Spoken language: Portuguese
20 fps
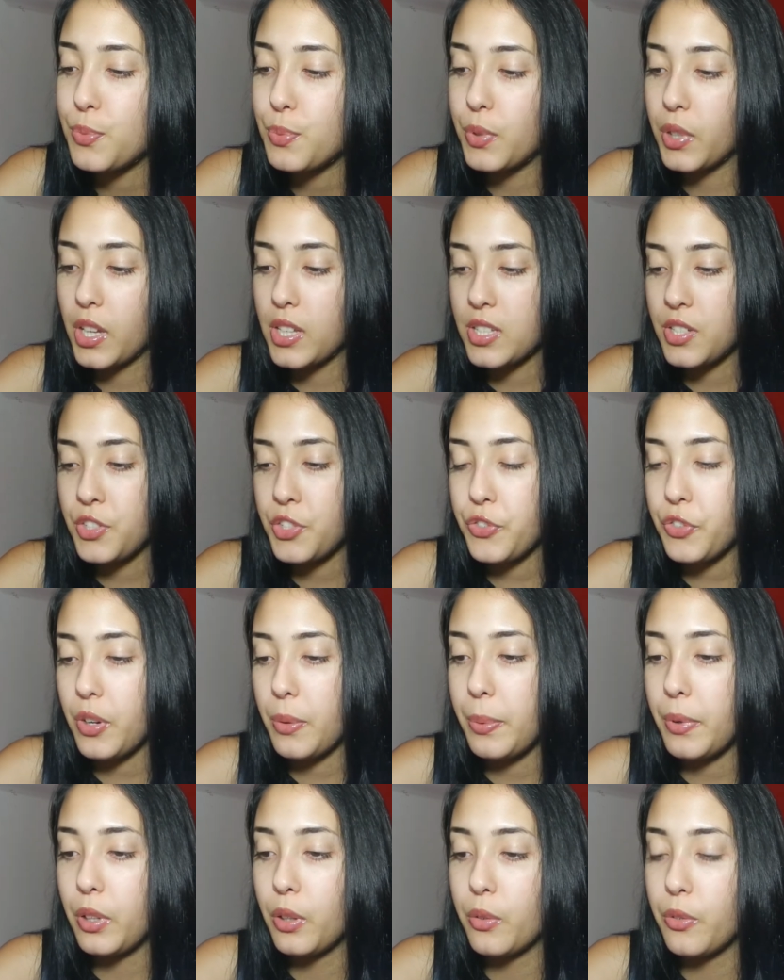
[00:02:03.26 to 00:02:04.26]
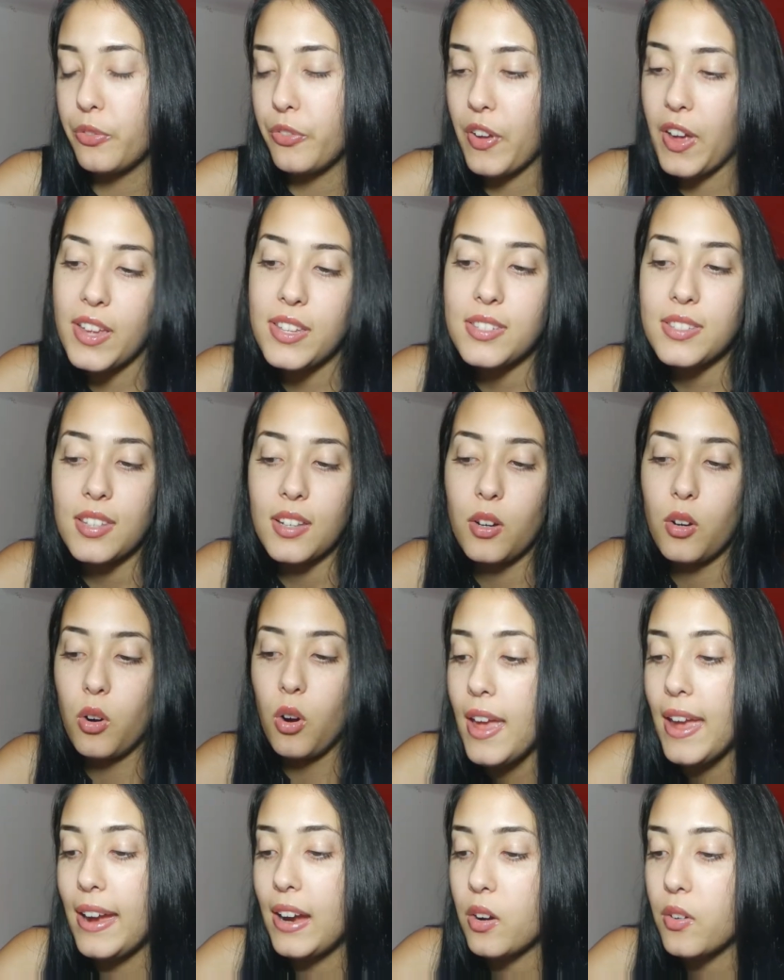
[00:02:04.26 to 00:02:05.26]
porque se a gente for pelo festa, ó,
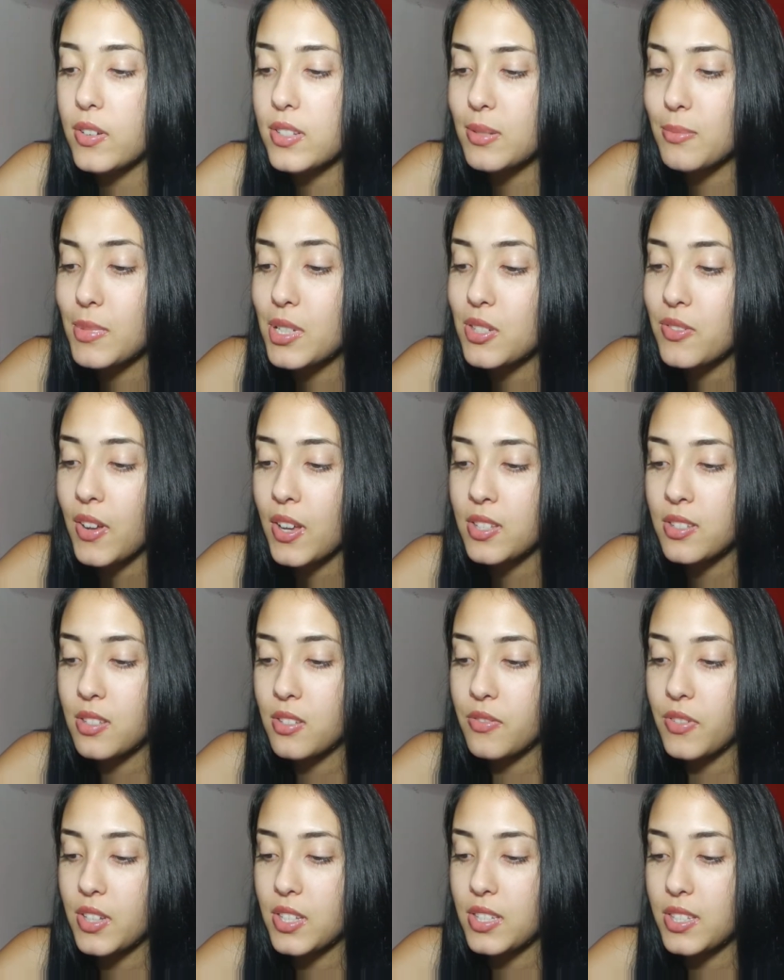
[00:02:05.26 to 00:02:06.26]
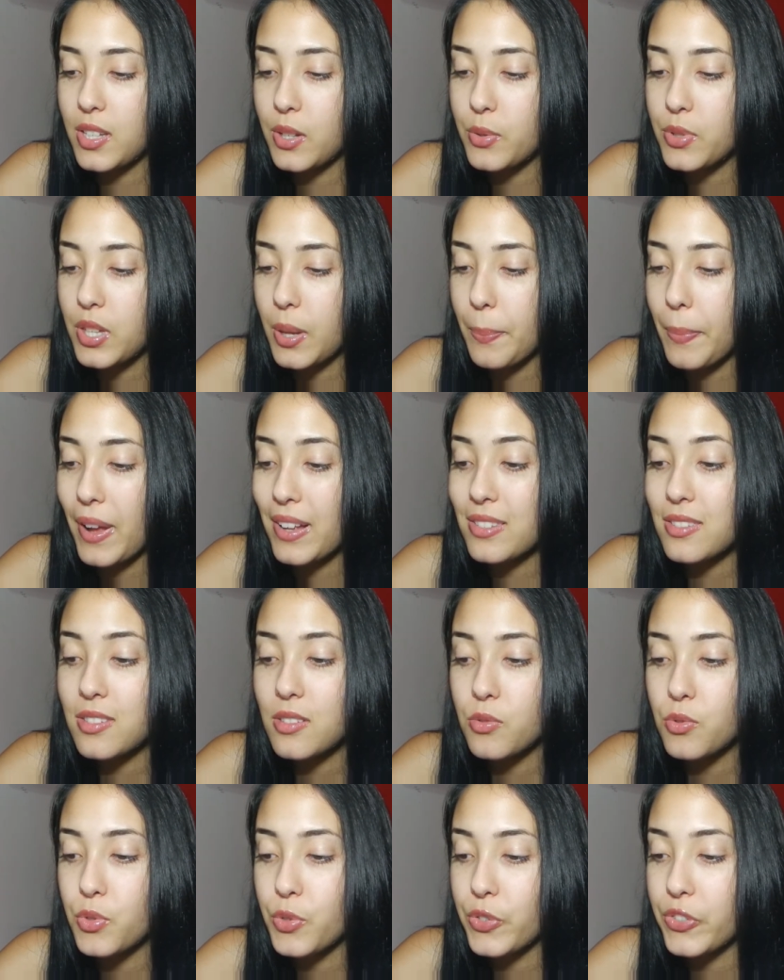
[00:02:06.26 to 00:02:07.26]
é a coisa mais fácil de se fazer. Os sapatos
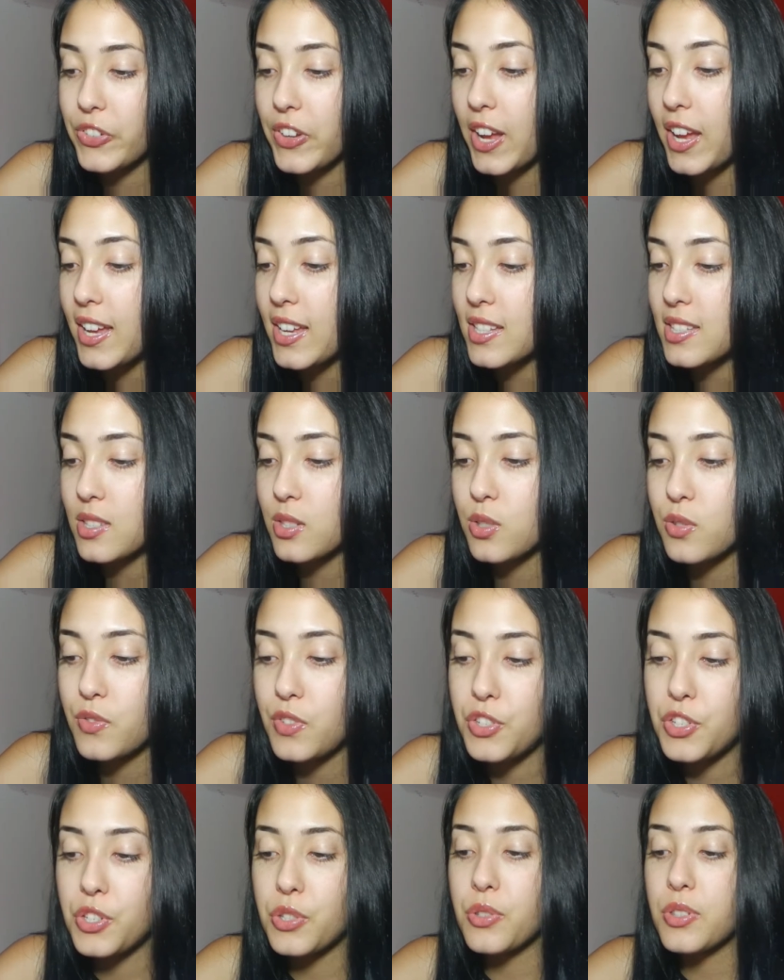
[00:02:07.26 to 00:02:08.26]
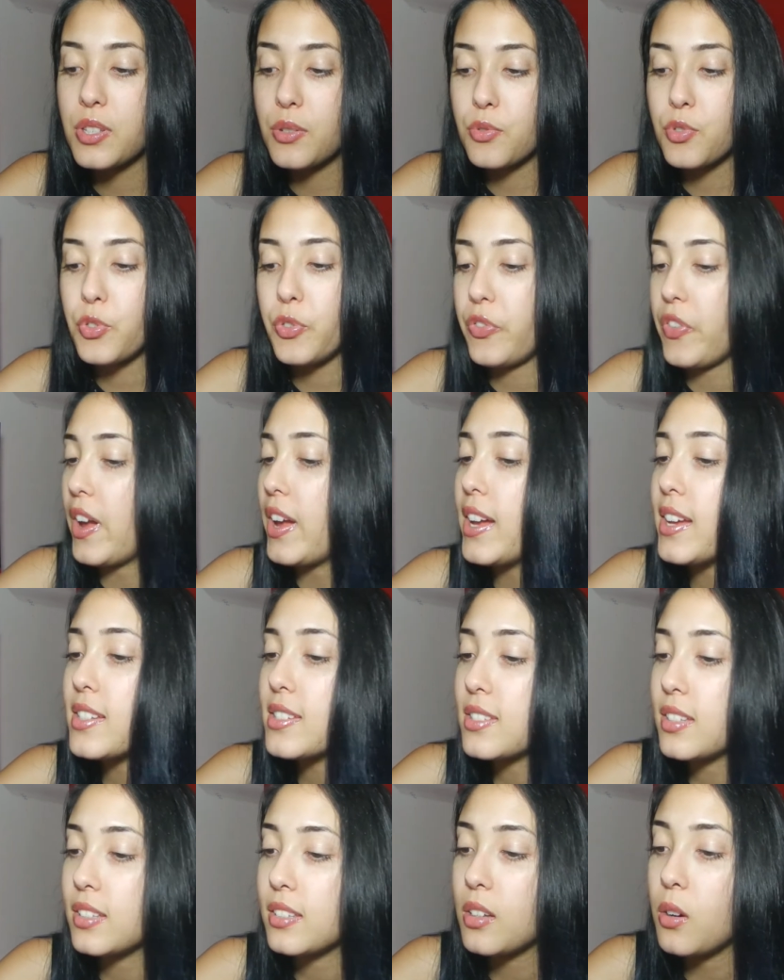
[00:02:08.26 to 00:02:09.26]
são de festa, os vestidos são de
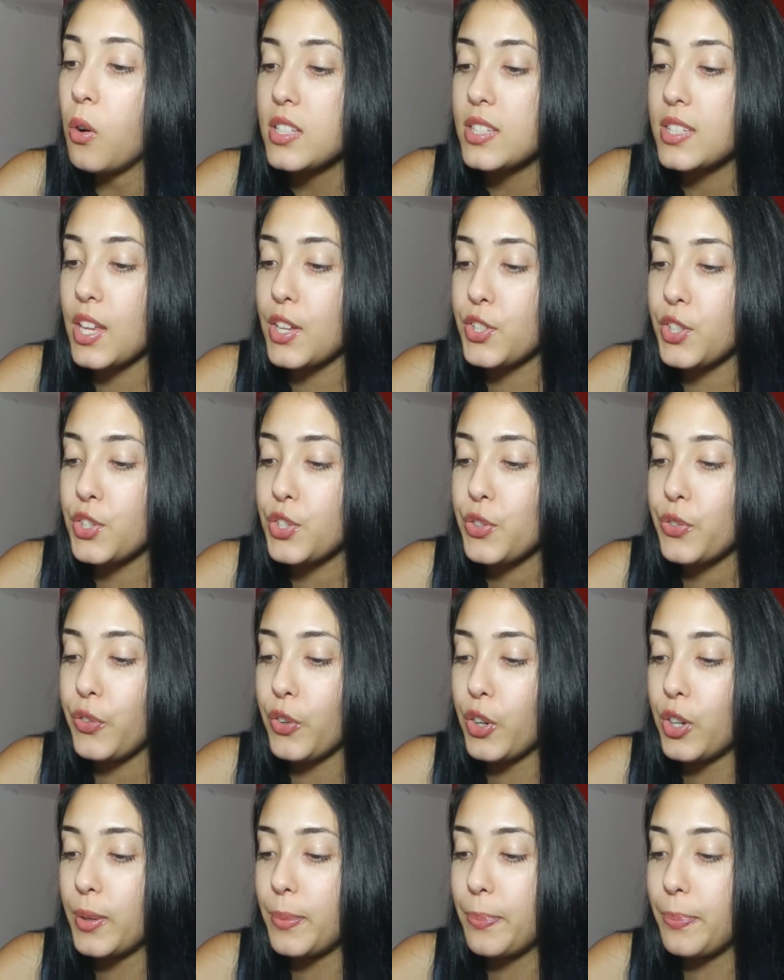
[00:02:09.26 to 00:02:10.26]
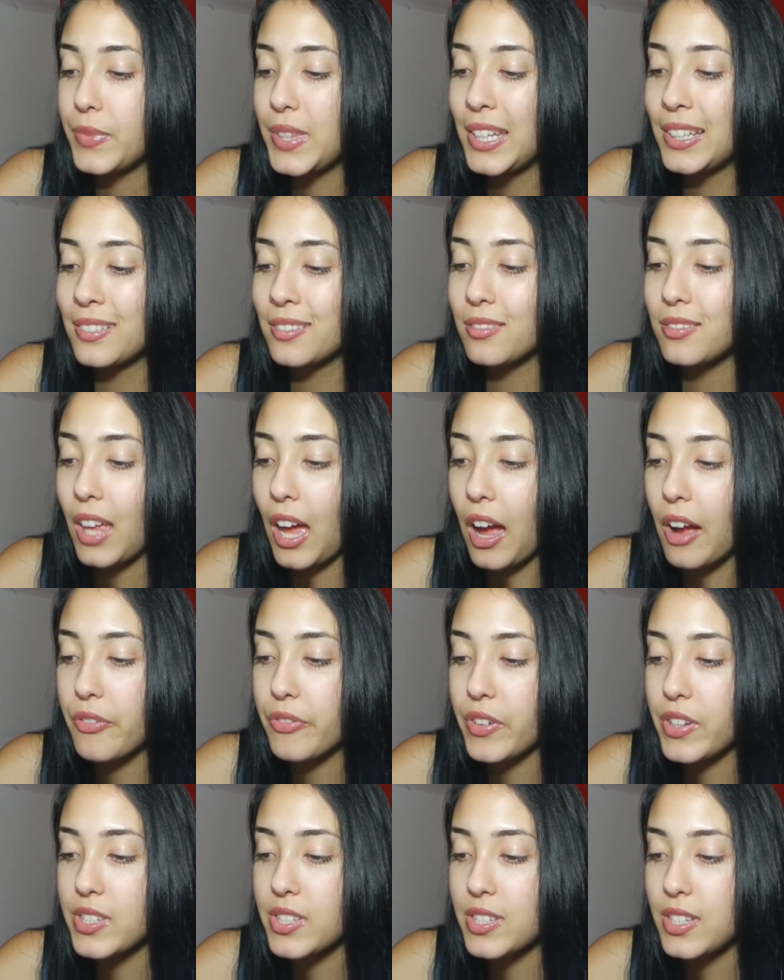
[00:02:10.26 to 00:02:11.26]
festa. Então, se a gente for tentar
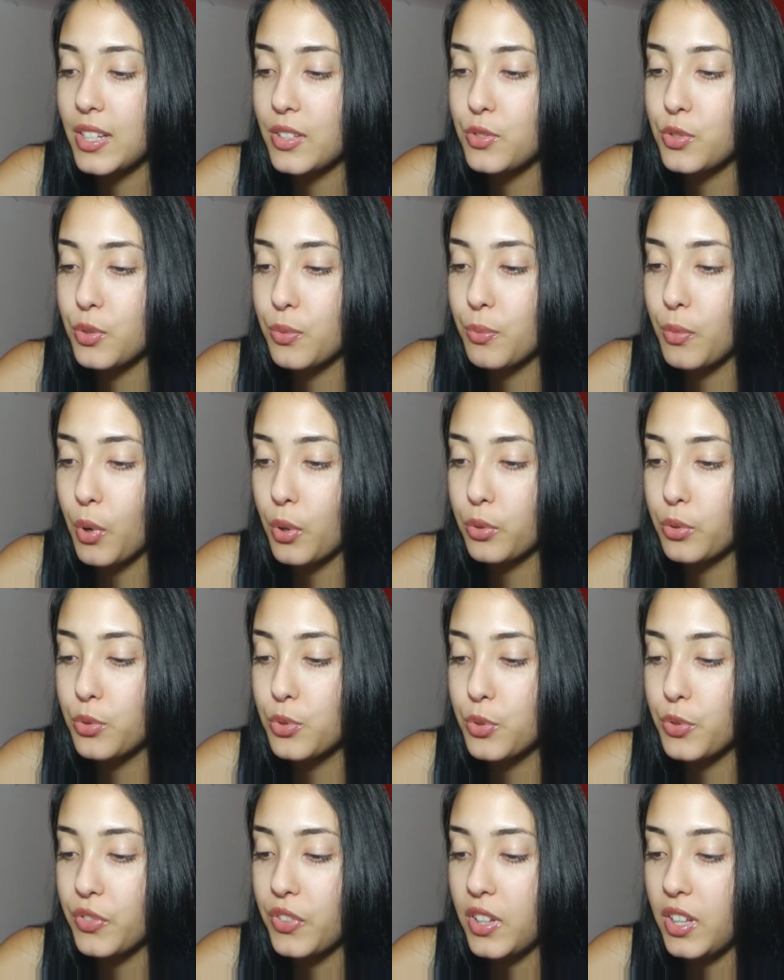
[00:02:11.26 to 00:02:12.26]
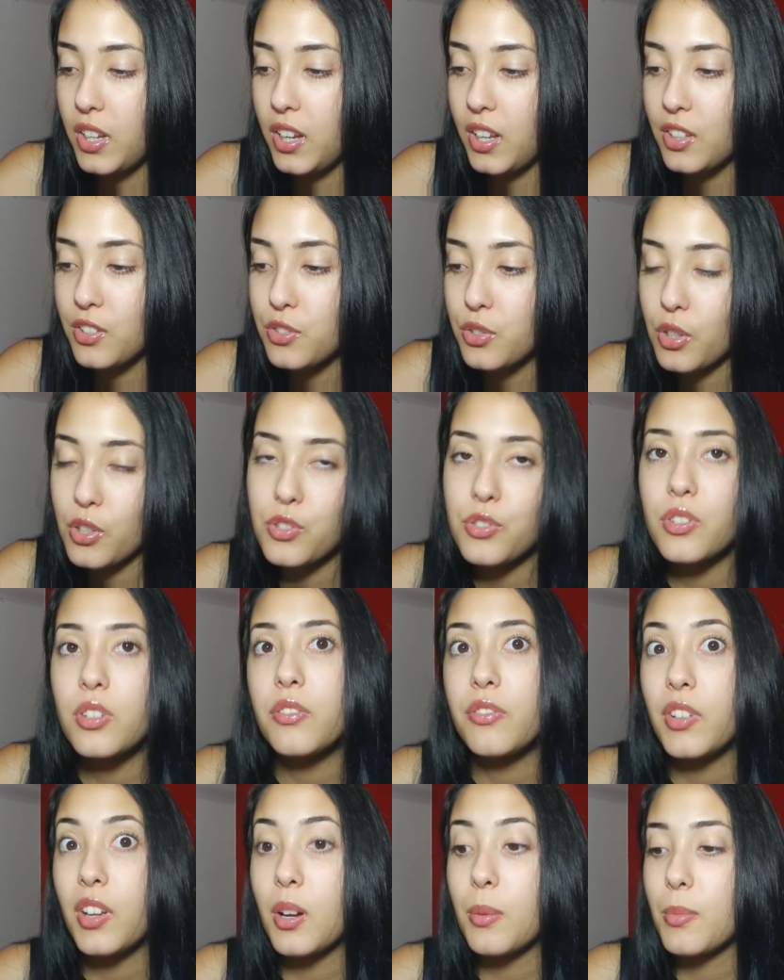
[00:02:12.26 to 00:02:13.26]
fazer de um modo diferente, eu acho que
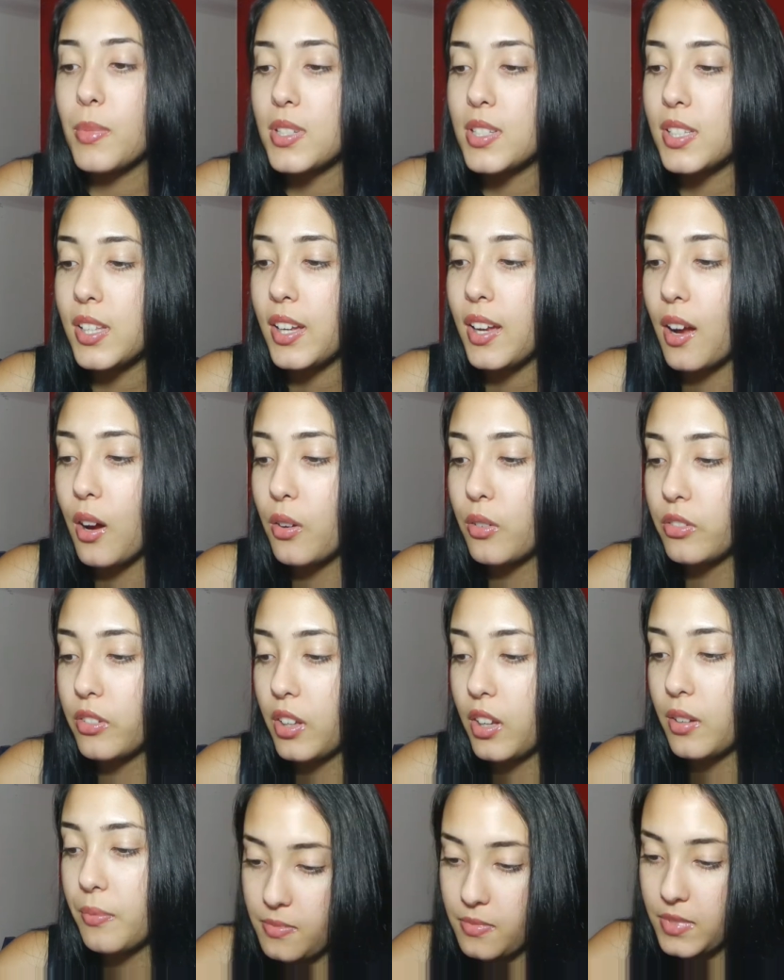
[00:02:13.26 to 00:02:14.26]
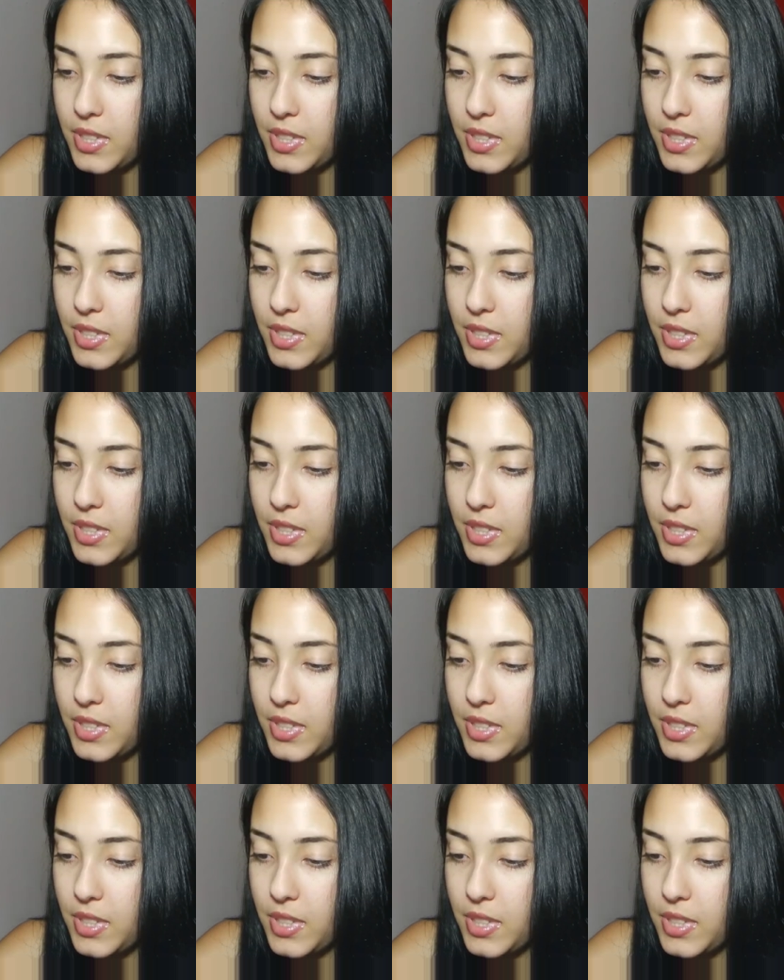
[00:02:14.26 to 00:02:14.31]
fica mais legal, né?